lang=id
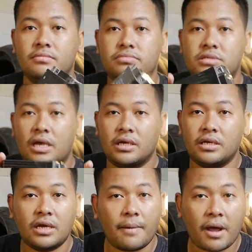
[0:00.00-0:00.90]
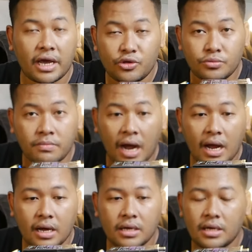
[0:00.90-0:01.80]
bisa gini nggak pakai tumpah
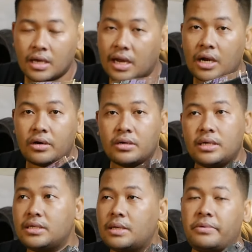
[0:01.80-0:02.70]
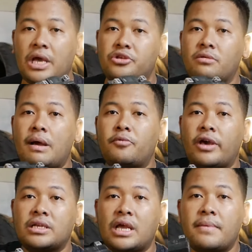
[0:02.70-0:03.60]
kalau di
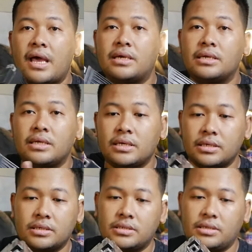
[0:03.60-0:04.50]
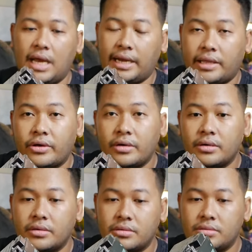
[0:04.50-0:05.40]
CB150R saya malah gini aneh toh
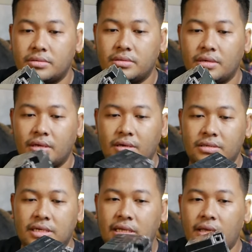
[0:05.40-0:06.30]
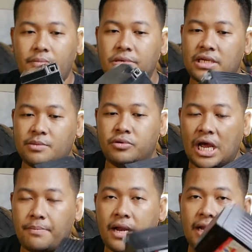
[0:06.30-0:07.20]
jadi bisa
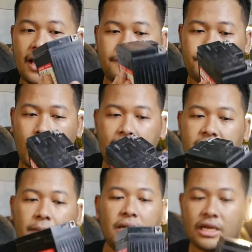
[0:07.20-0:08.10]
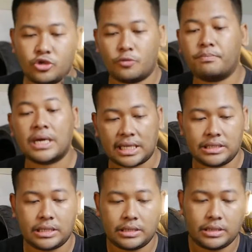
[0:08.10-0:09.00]
dibulak balik lah tapi ini cukup
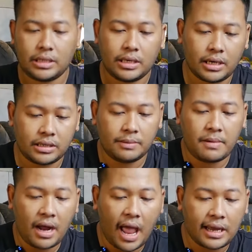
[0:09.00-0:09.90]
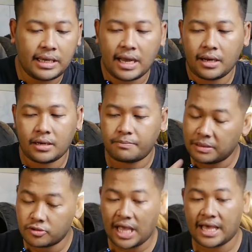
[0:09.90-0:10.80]
berat sih ketimbang aki yang lebih
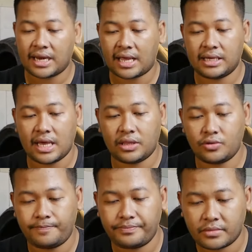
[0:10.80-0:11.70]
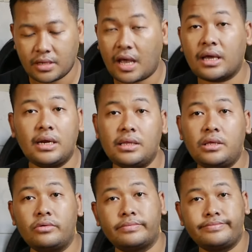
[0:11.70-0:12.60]
mutakhir lagi yaitu aki
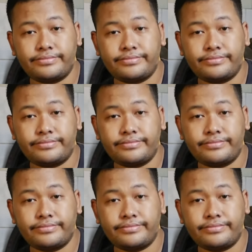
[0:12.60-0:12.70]
lithium